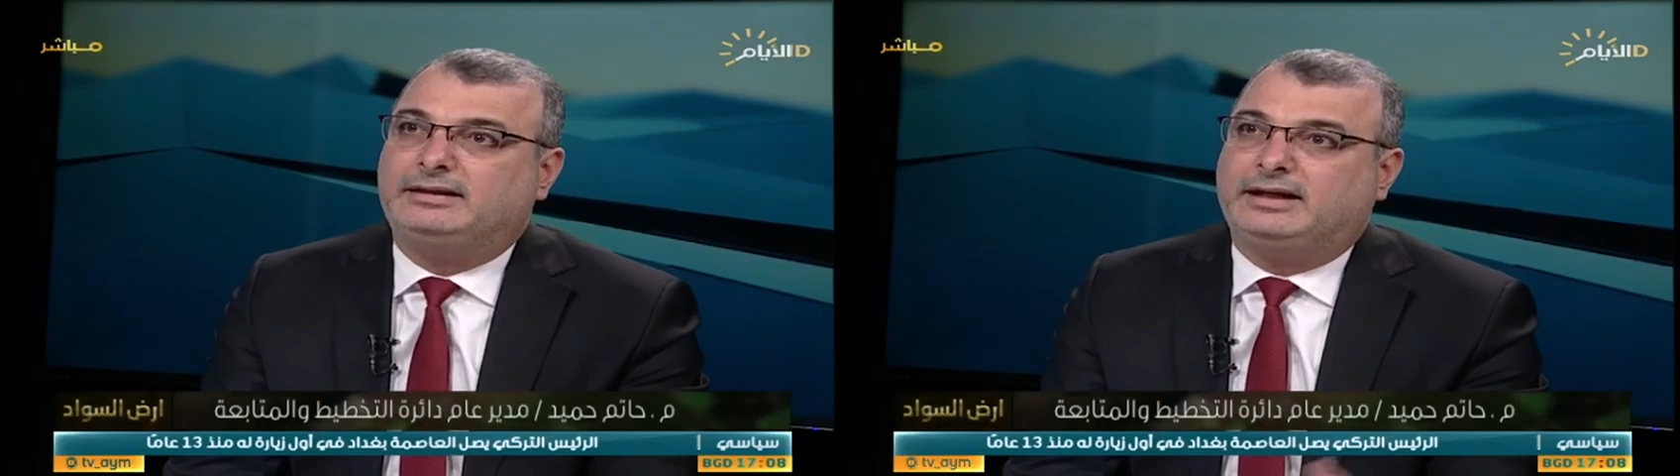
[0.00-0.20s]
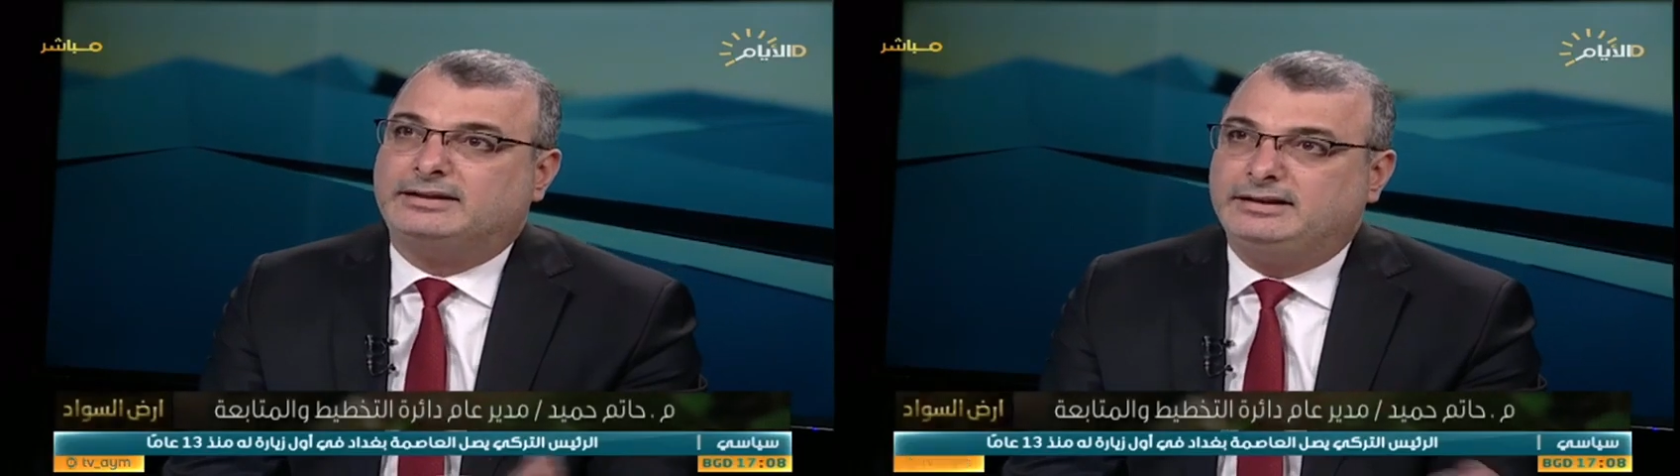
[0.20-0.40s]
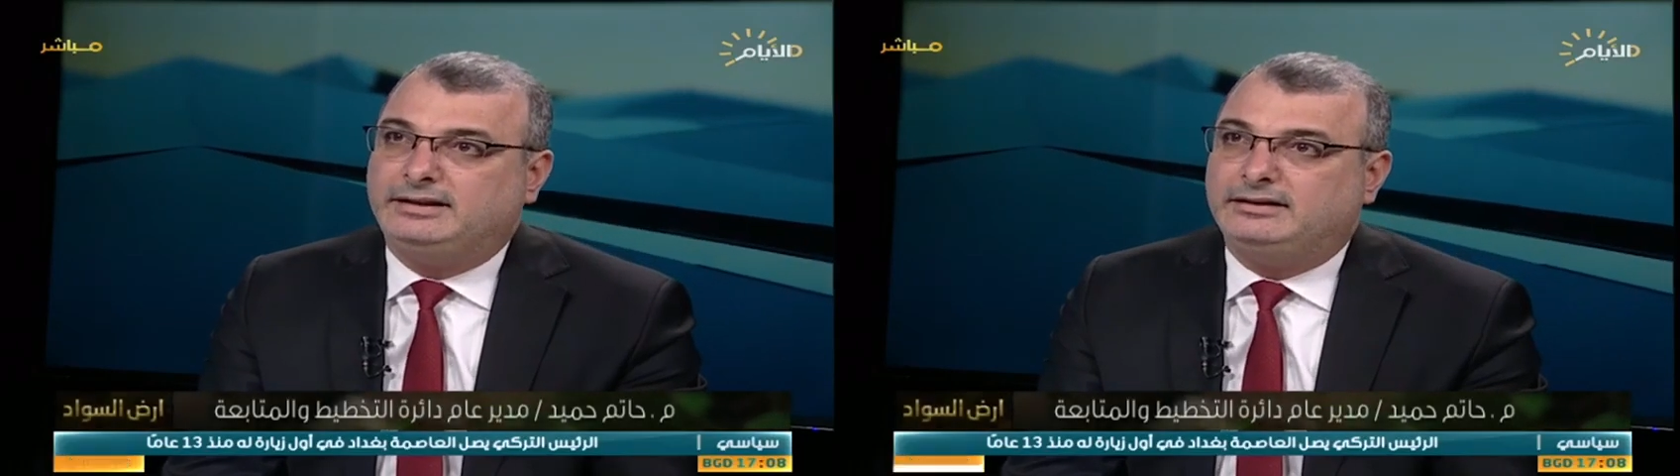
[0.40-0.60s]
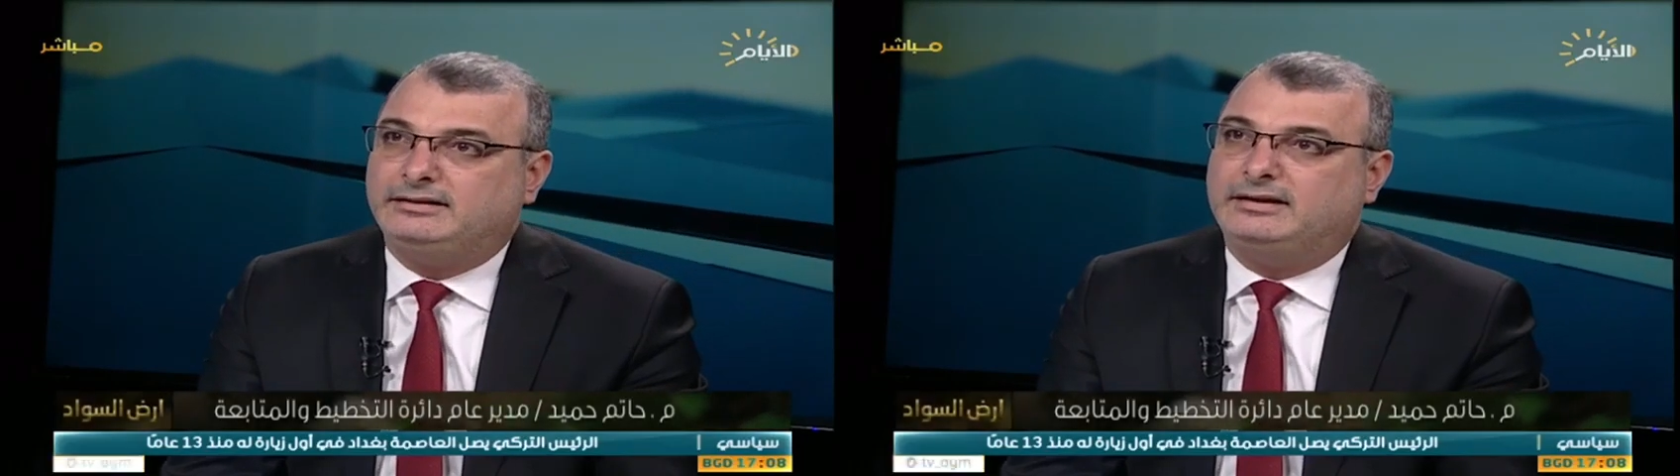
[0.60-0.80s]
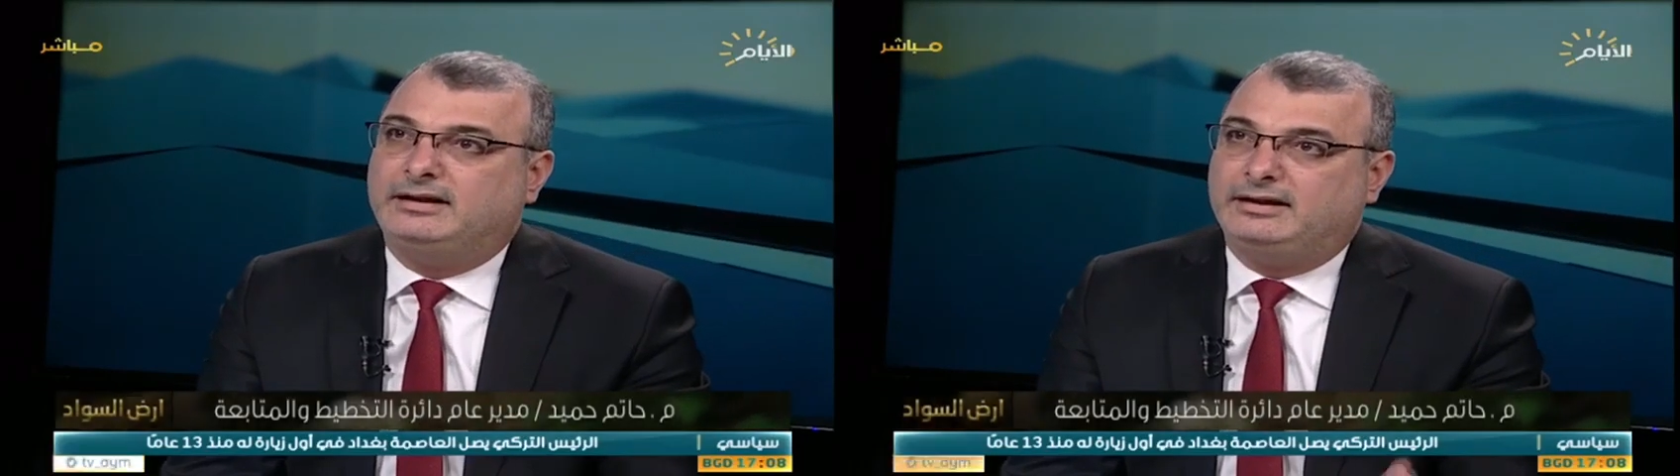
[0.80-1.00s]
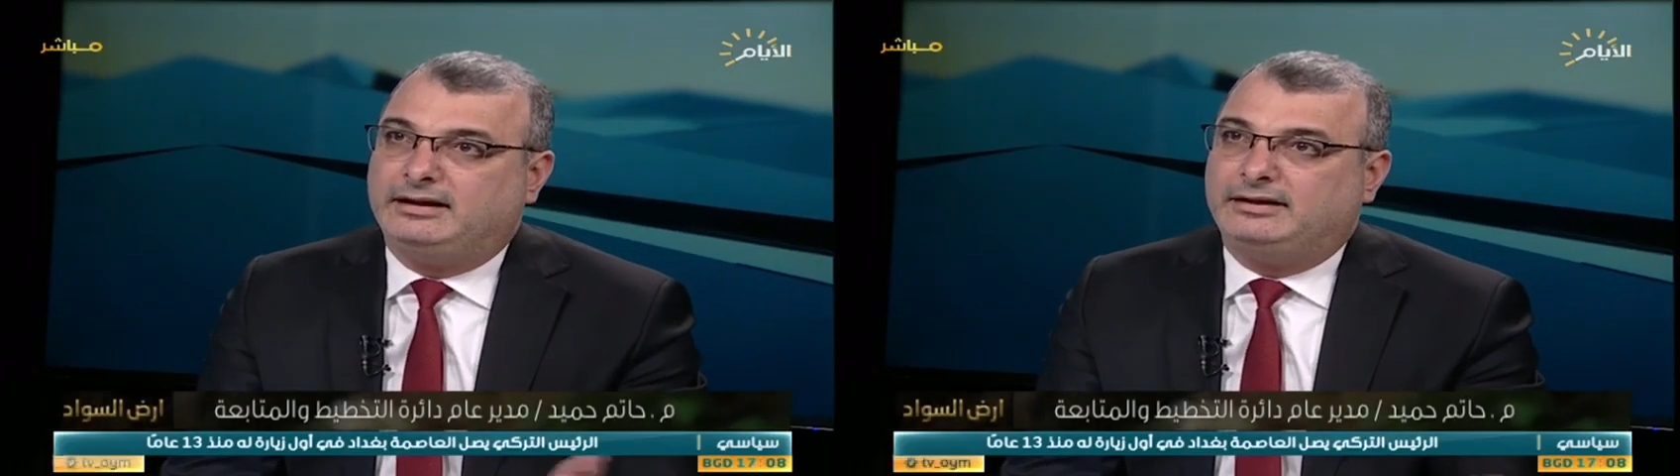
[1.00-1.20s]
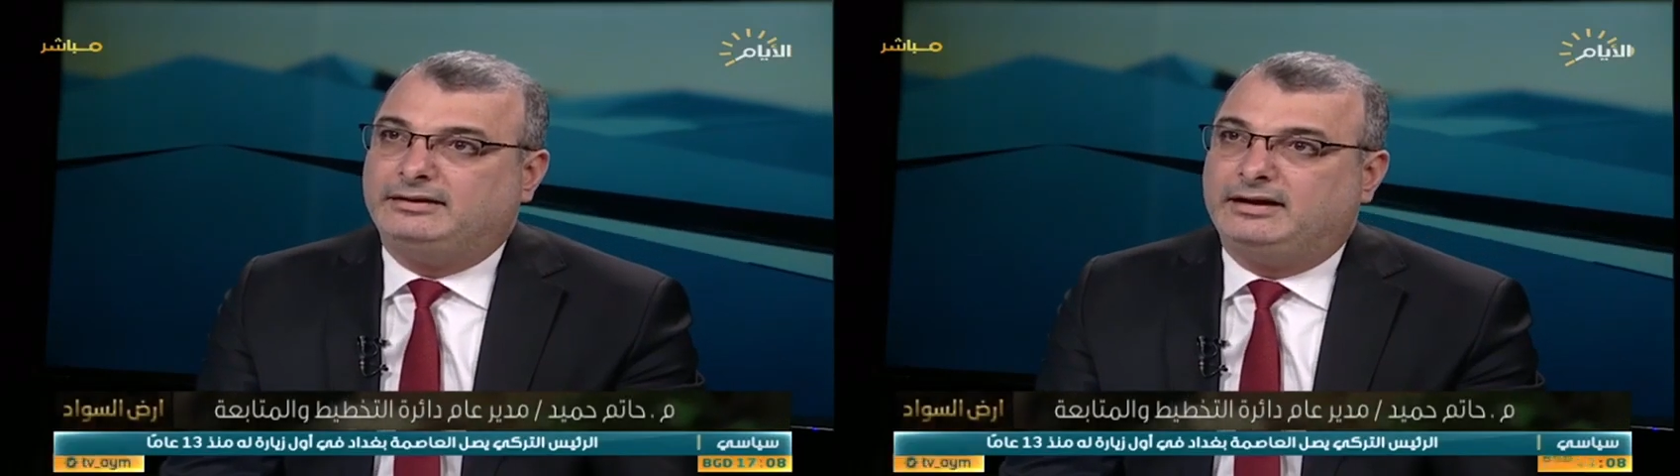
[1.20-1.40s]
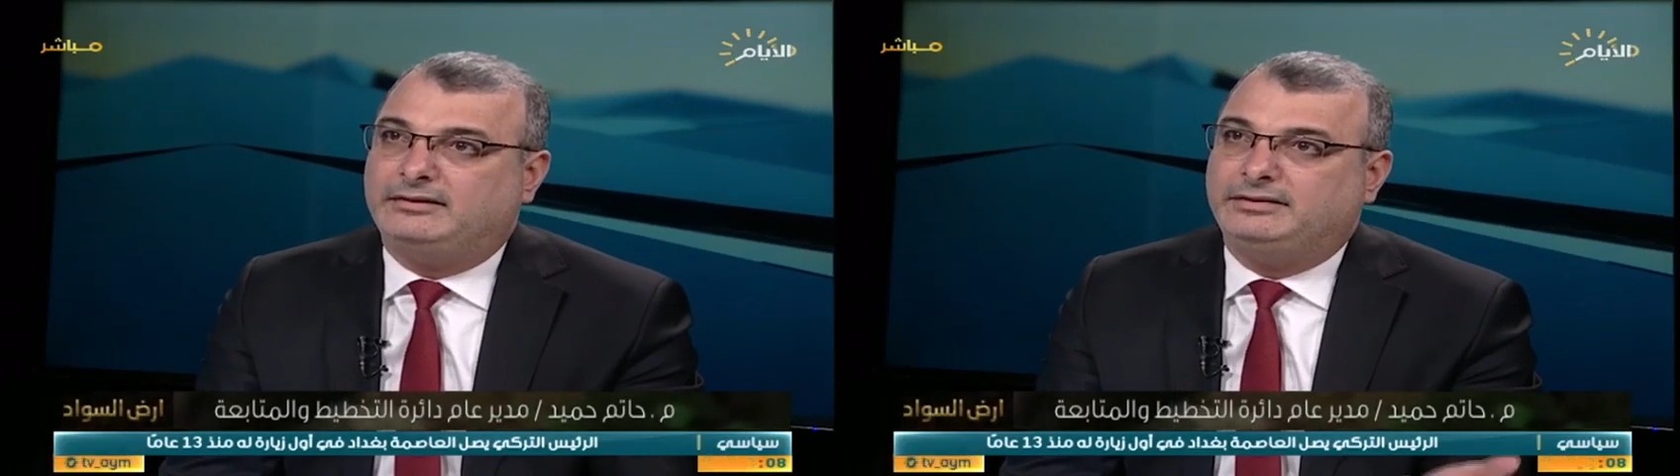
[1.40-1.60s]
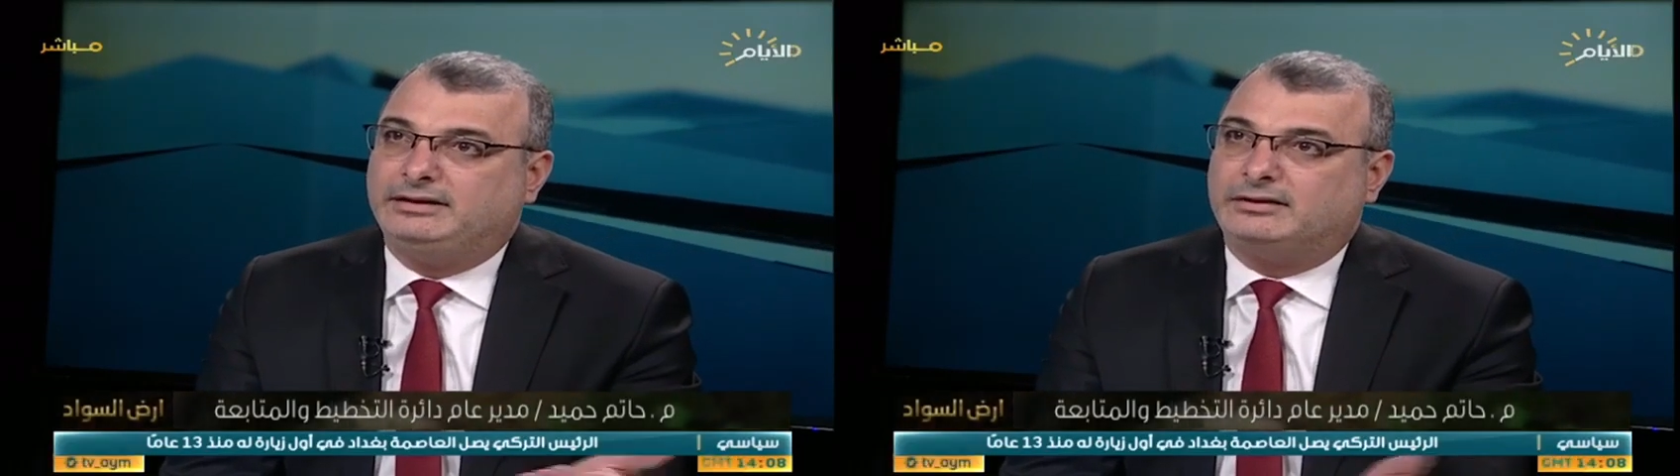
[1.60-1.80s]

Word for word: لتحسين الأداء في